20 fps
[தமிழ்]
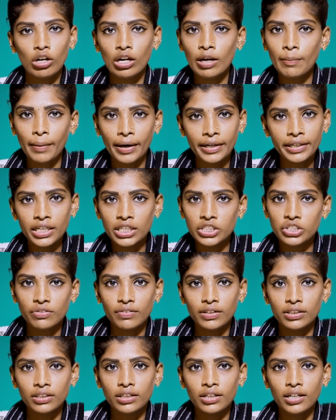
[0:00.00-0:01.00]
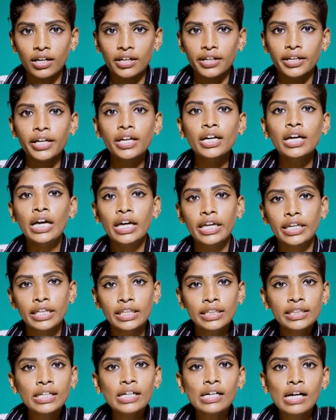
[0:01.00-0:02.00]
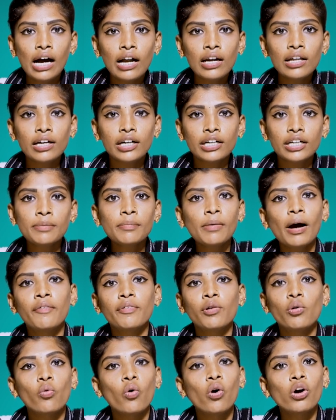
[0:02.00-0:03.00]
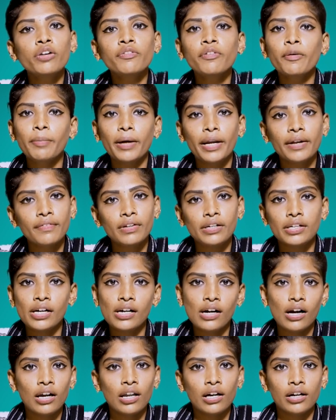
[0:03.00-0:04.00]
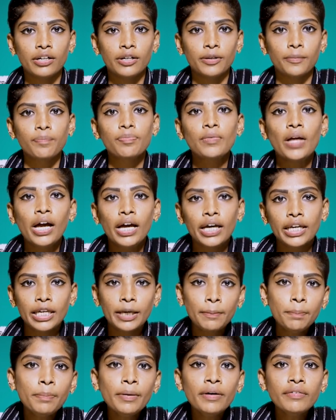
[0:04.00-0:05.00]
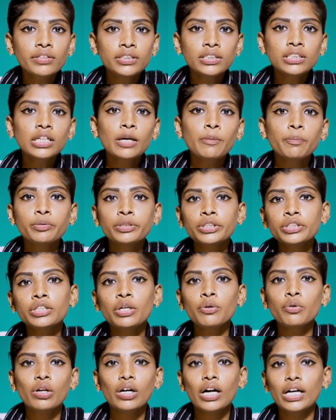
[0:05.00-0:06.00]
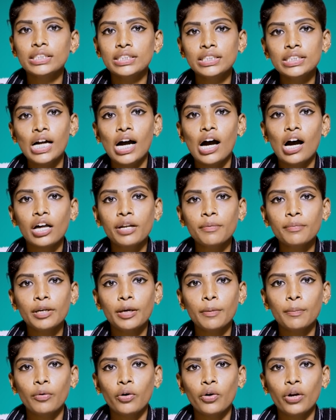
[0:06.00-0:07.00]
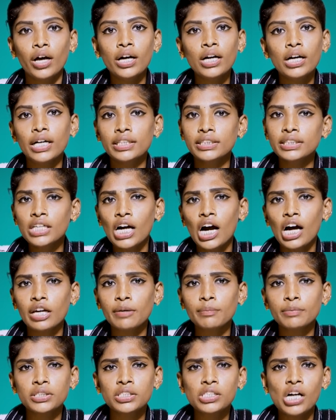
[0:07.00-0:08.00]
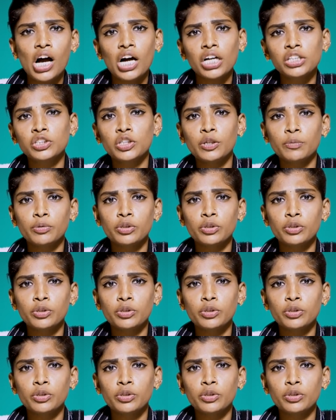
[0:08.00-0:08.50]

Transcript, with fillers: துறையில பணியாற்றி வந்திருக்காரு இந்த காலகட்டம் அவர் ஓய்வு பெற வேண்டிய காலகட்டம் இப்போ வந்து நான் புதுசாக ஒரு கட்சியை ஆரம்பிக்க போகிறேன் கட்சி ஆரம்பித்து ஆட்சியை